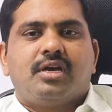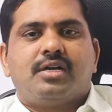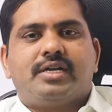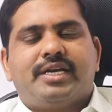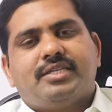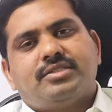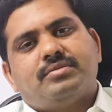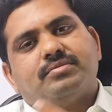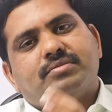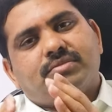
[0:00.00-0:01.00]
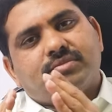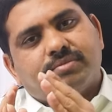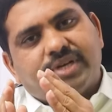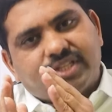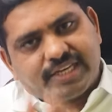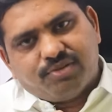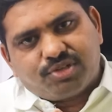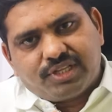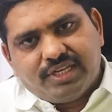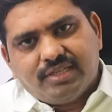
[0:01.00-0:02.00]
అంటే బతికే
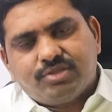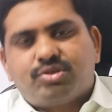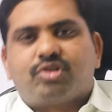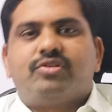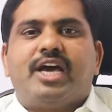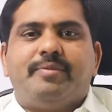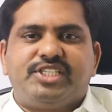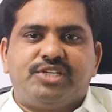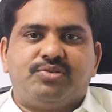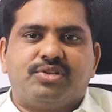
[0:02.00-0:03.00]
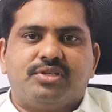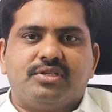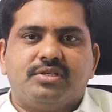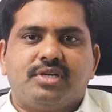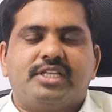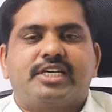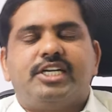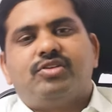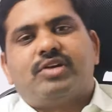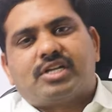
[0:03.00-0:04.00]
ఉంటుంది సగం డ్యామేజ్ అయి ఉంటుంది అది
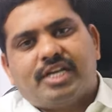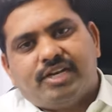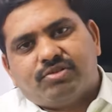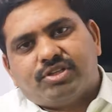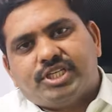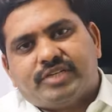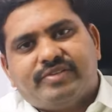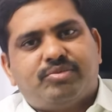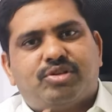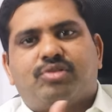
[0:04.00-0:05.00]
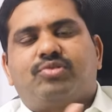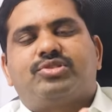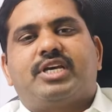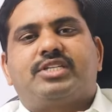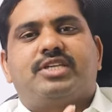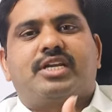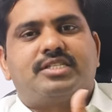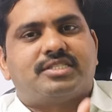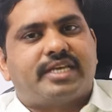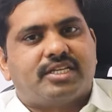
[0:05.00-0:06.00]
కంటిన్యూగా అట్లానే ఉంటుంది ఇరవై ఎనిమిది రోజులకు ఒకసారి
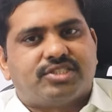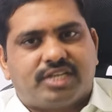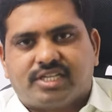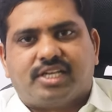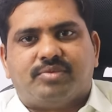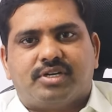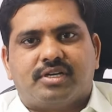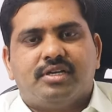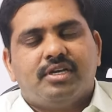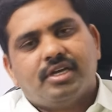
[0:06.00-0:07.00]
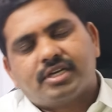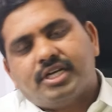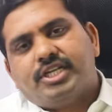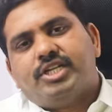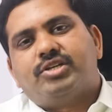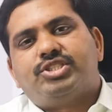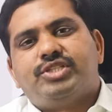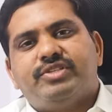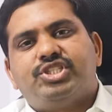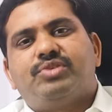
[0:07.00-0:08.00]
జరగాల్సిన సైకిల్ జరగదు అనమాట కంటిన్యూగా
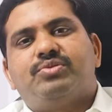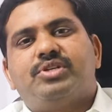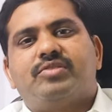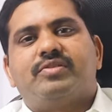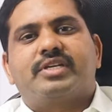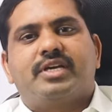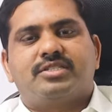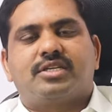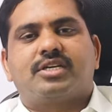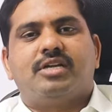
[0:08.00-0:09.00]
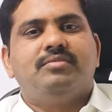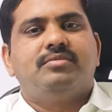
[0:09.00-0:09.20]
జీవించే ఉన్నటువంటి క్యాన్సర్ కణం